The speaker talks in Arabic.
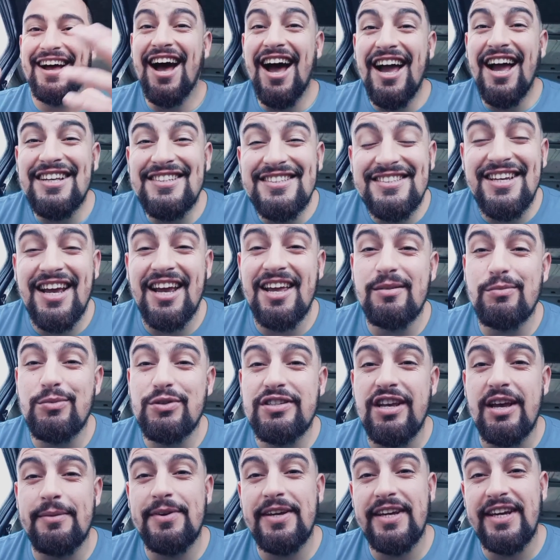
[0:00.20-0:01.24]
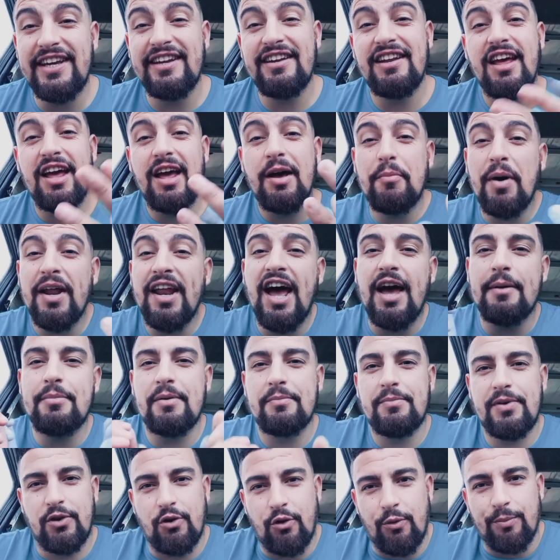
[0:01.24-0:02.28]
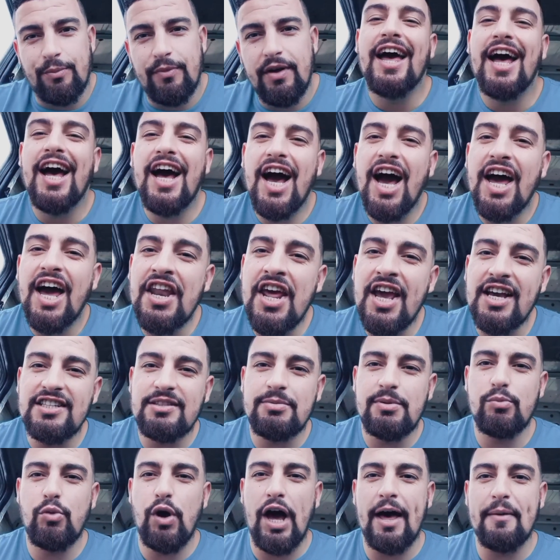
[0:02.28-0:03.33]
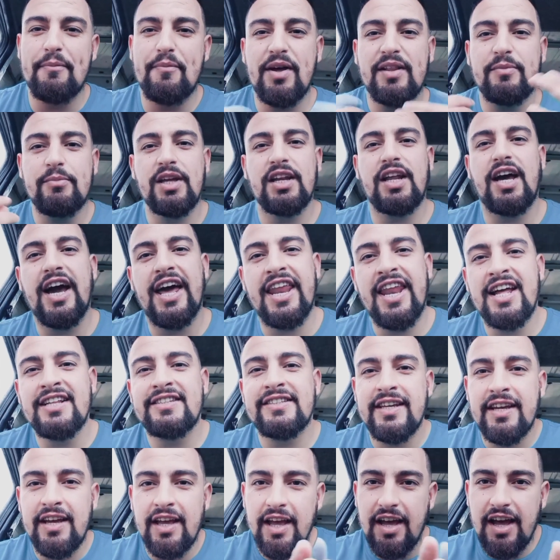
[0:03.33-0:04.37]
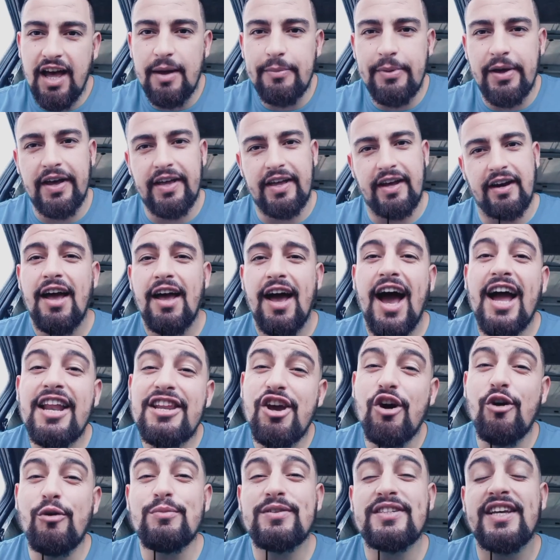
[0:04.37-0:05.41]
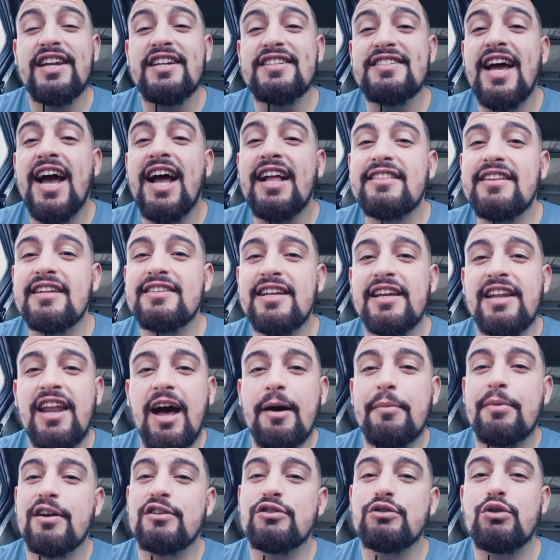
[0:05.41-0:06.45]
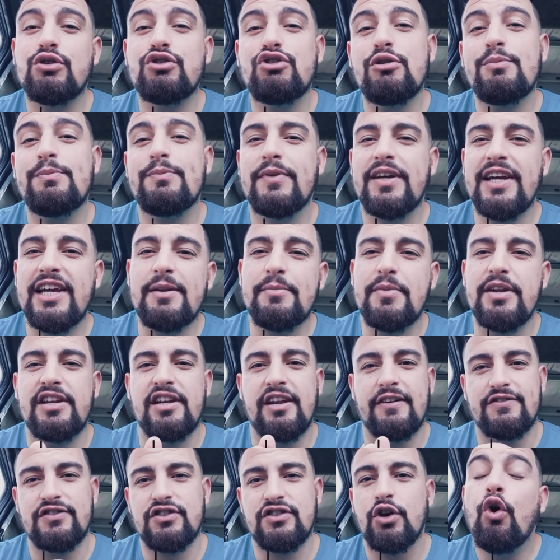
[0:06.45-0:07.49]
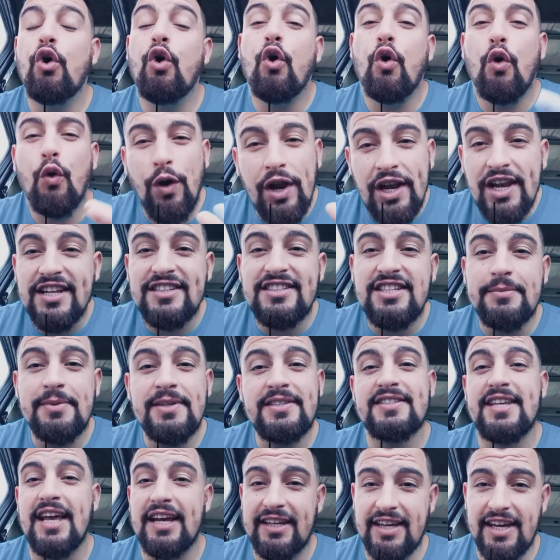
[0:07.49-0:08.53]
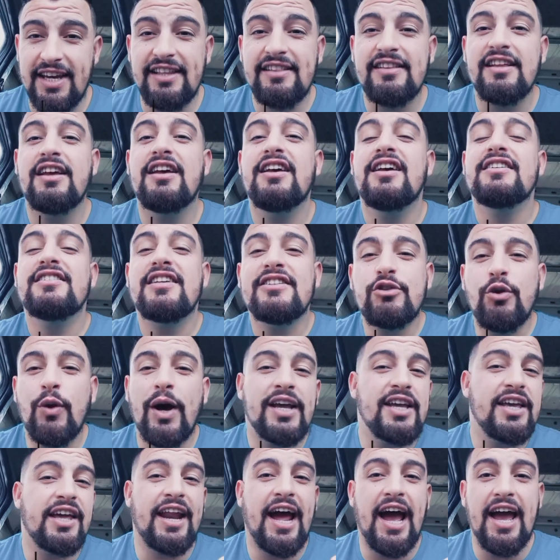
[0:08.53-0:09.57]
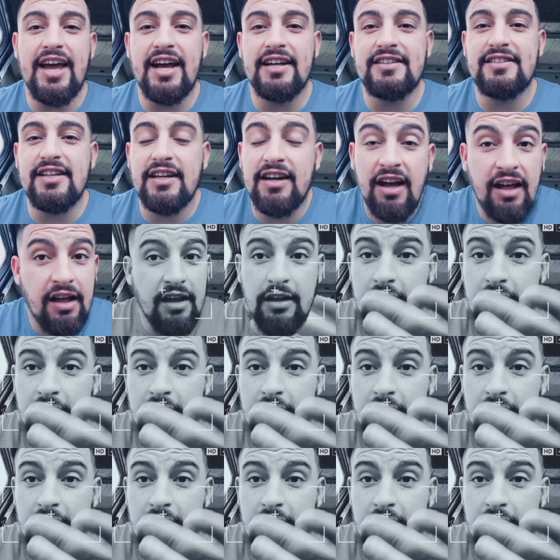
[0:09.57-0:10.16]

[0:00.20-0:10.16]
أعزائي المتابعين مرحبا بكم أنا اسمي محمد من قناة خبايا اليوم سنتحدث عن أبرز كتب علم النفس والتي بالتأكيد ستغير حياتك